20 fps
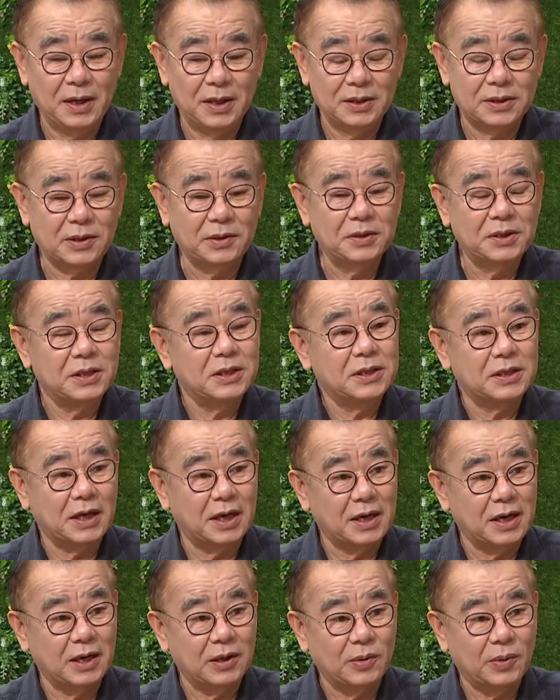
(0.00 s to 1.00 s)

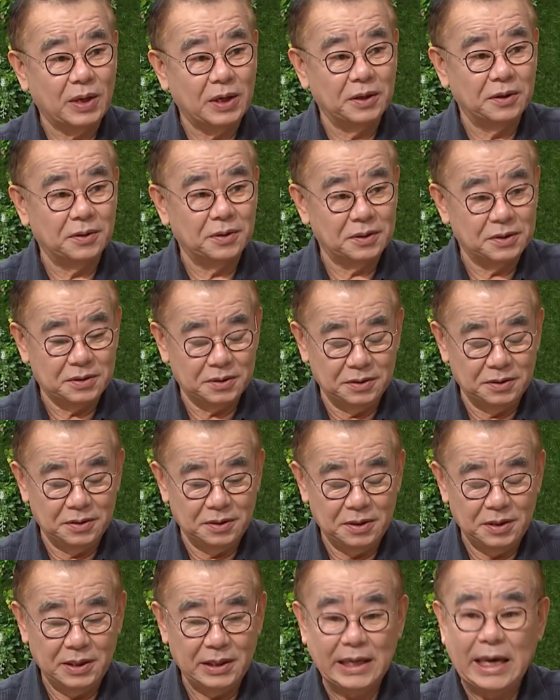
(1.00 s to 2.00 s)
선지자라고 하는 것은
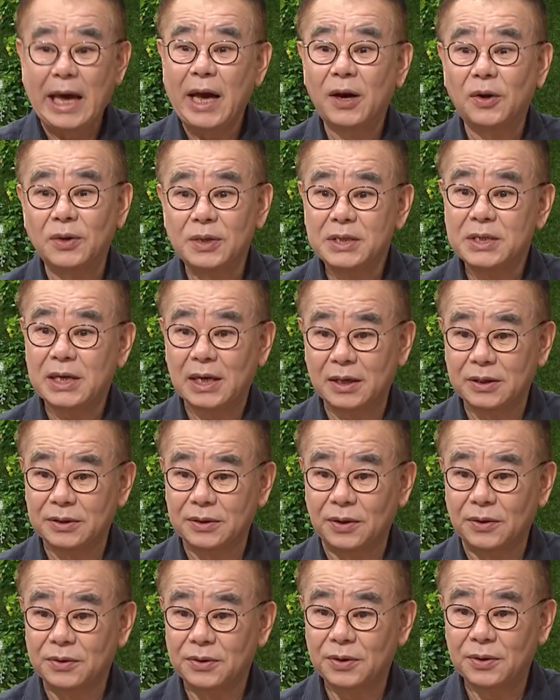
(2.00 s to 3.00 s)

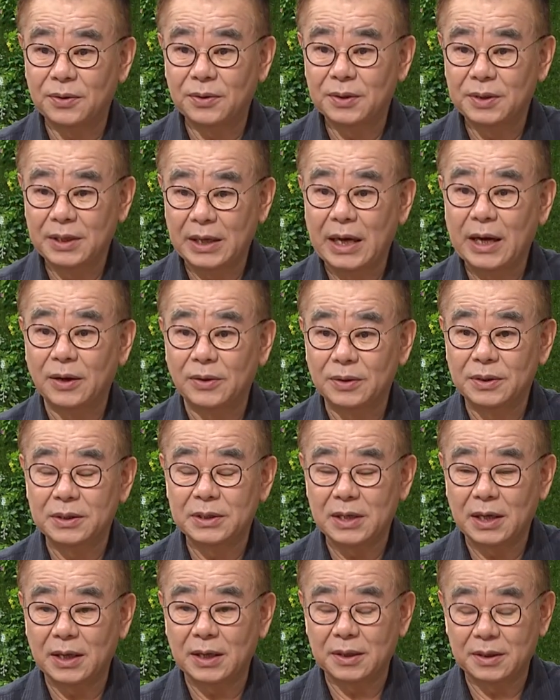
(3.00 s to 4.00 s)
예언자거든요. 네. 네.
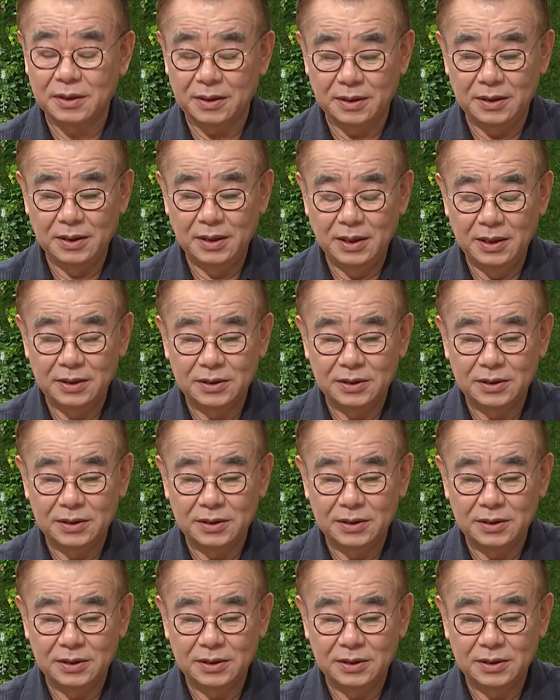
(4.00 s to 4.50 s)
예언자를 네.